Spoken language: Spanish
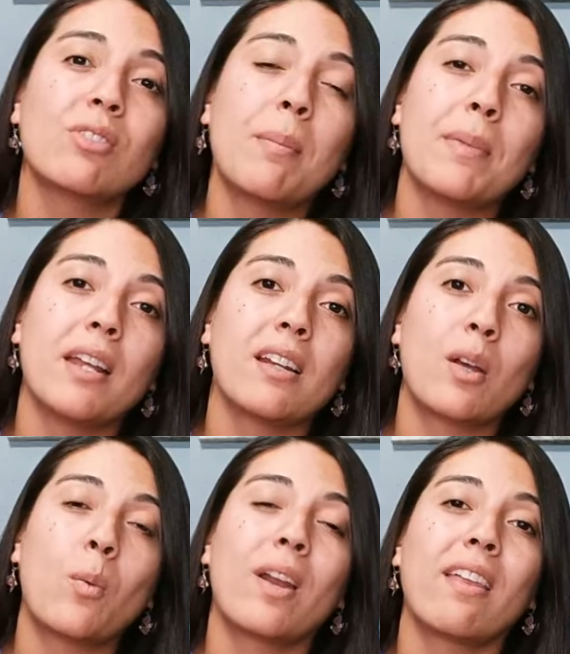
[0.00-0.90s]
También
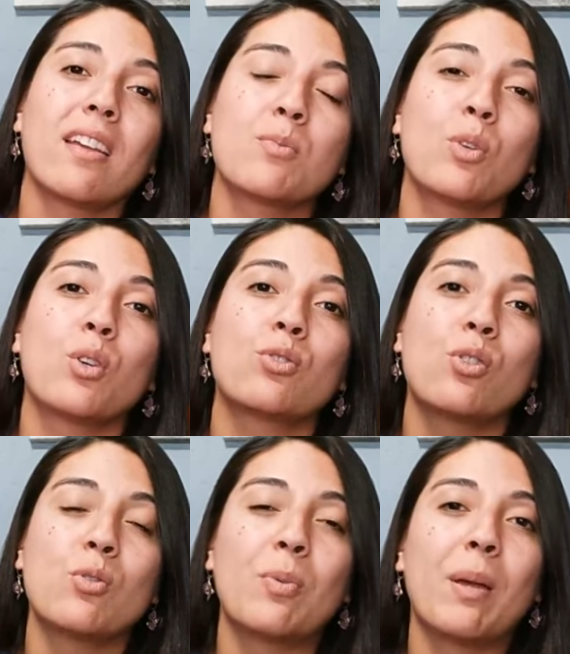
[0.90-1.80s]
recuerden que es muy
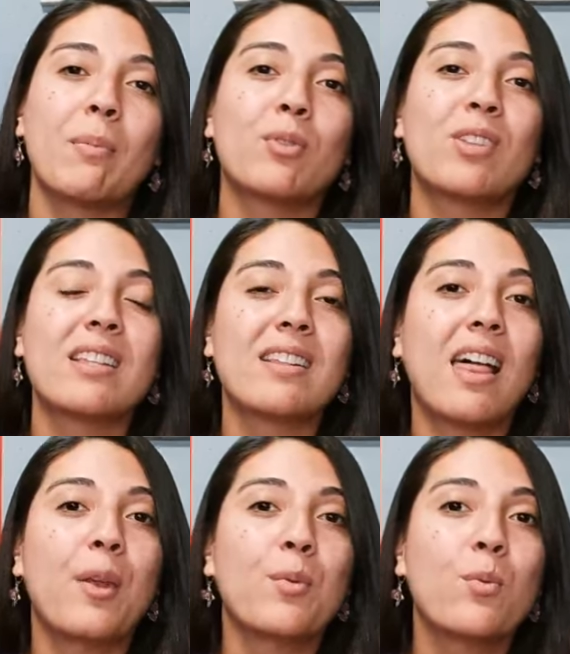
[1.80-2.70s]
costoso, por ejemplo,
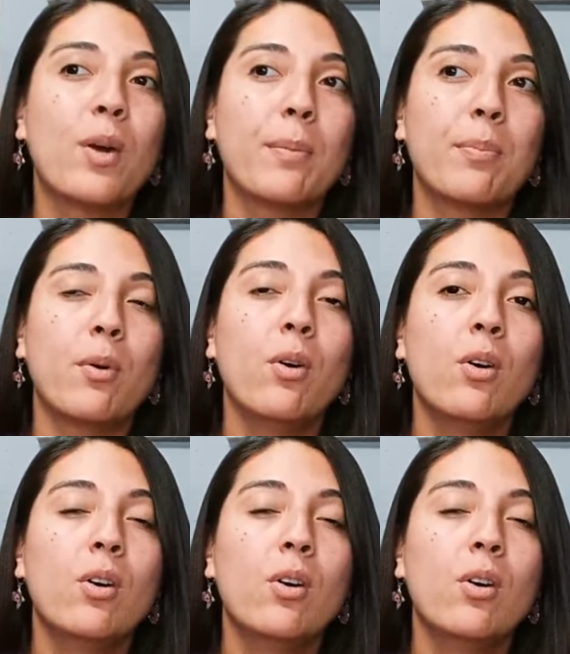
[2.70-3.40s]
trasladar un cuerpo,